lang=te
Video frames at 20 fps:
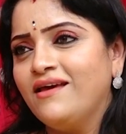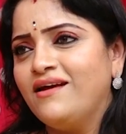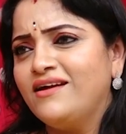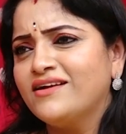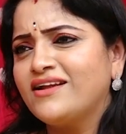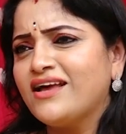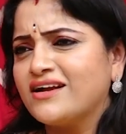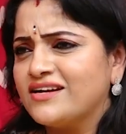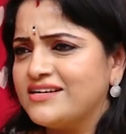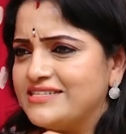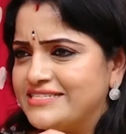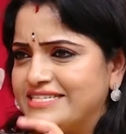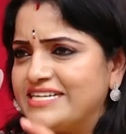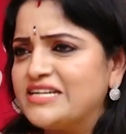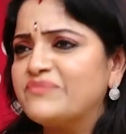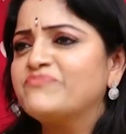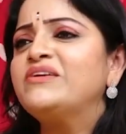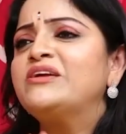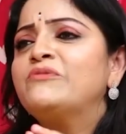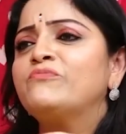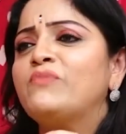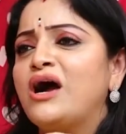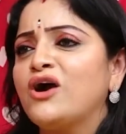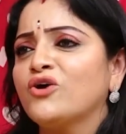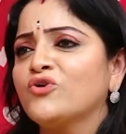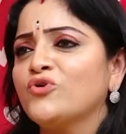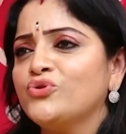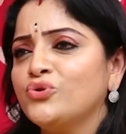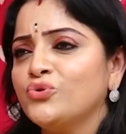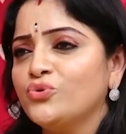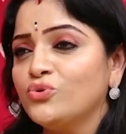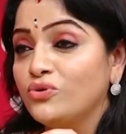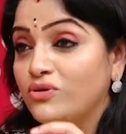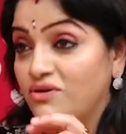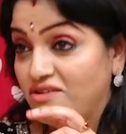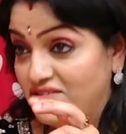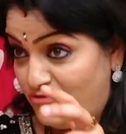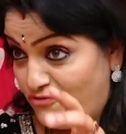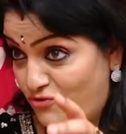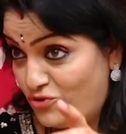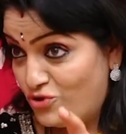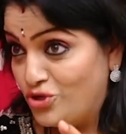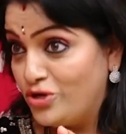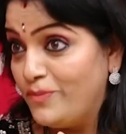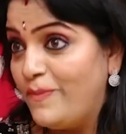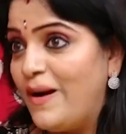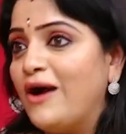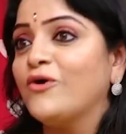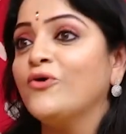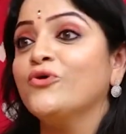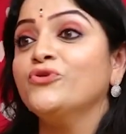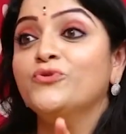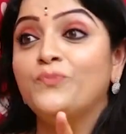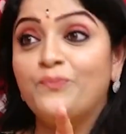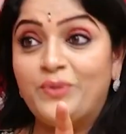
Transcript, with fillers: అంటే అక్కడ ట్రీట్మెంట్ బాగోదు ఫుడ్ బాగోదు